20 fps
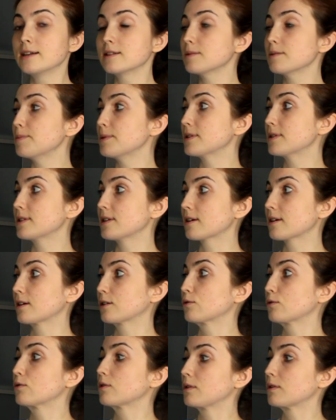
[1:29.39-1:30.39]
Теперь те,
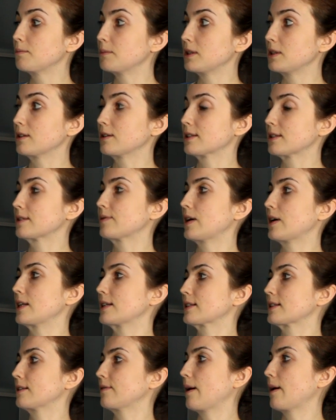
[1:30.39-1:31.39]
которые мы не
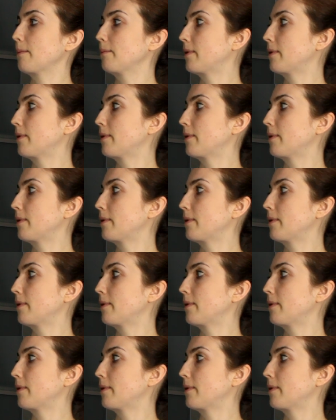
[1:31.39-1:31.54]
назвали слова.